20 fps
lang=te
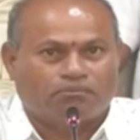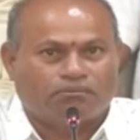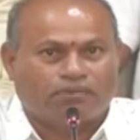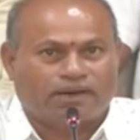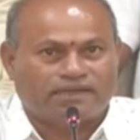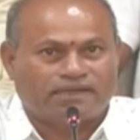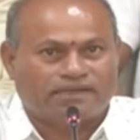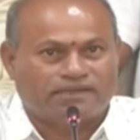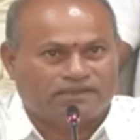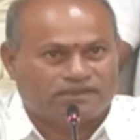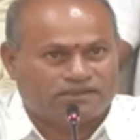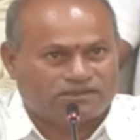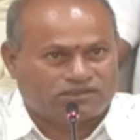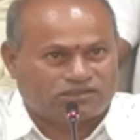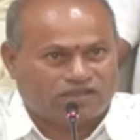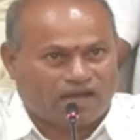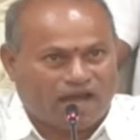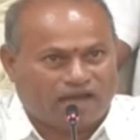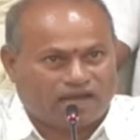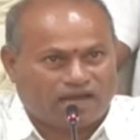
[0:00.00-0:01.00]
మరి
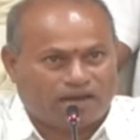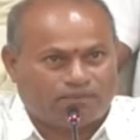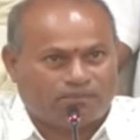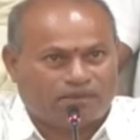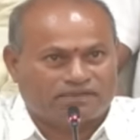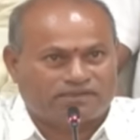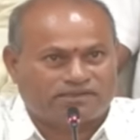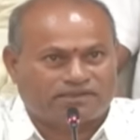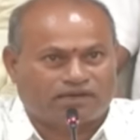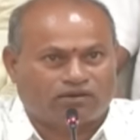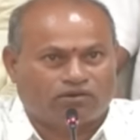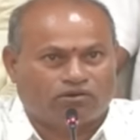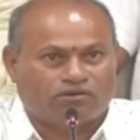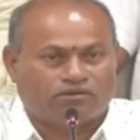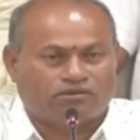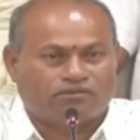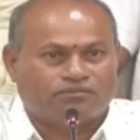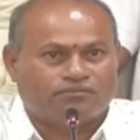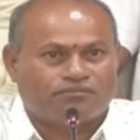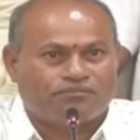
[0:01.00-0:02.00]
శాఖ మంత్రులు
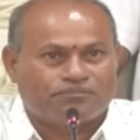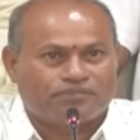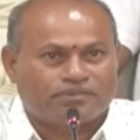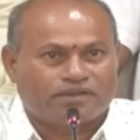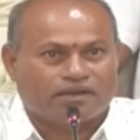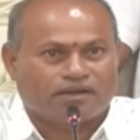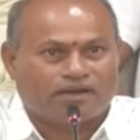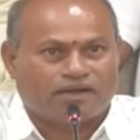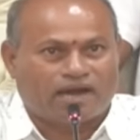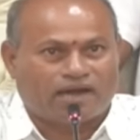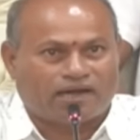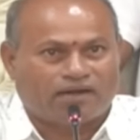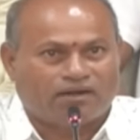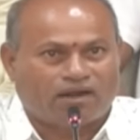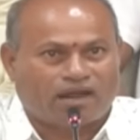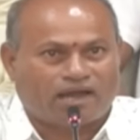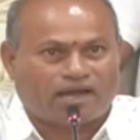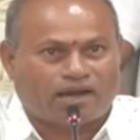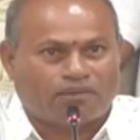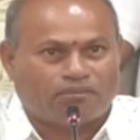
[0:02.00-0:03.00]

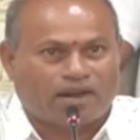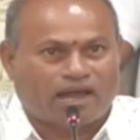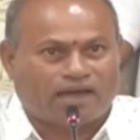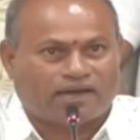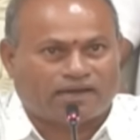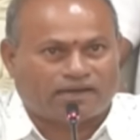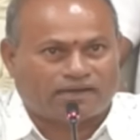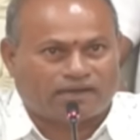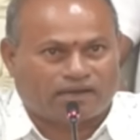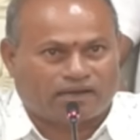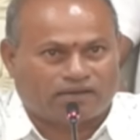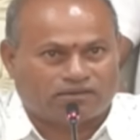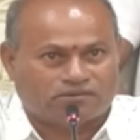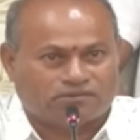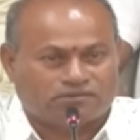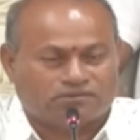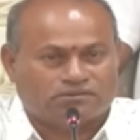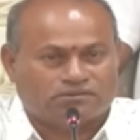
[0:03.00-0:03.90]
గంగుల కమలాకర్ గారు